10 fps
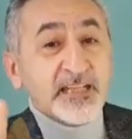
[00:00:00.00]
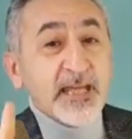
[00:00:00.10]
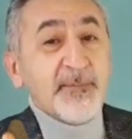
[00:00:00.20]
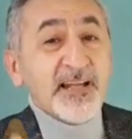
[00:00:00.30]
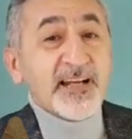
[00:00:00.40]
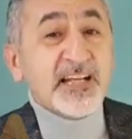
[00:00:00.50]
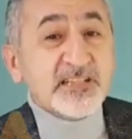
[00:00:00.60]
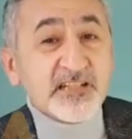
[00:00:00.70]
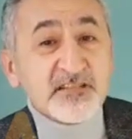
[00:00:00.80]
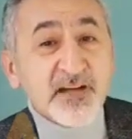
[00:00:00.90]
Gebelere
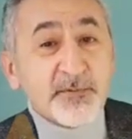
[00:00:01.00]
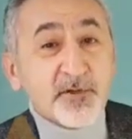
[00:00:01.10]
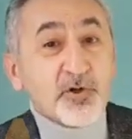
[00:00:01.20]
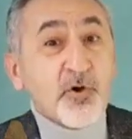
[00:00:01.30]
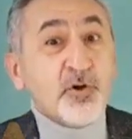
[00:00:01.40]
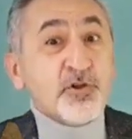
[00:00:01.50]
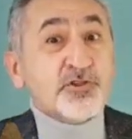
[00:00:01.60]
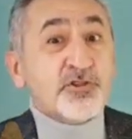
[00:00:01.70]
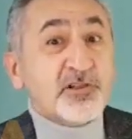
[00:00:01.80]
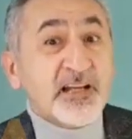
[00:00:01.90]
aşınız var mı? Yok. Okul
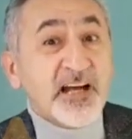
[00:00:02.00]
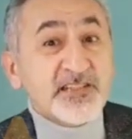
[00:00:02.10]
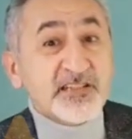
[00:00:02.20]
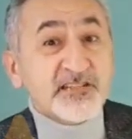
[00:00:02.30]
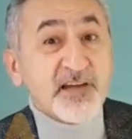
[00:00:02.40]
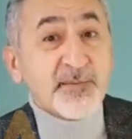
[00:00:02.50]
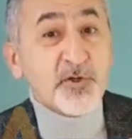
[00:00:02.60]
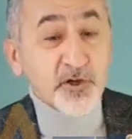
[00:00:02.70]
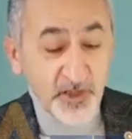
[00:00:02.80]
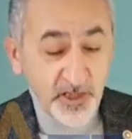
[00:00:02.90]
çocuklarına aşınız var mı?
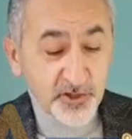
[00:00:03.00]
Yok.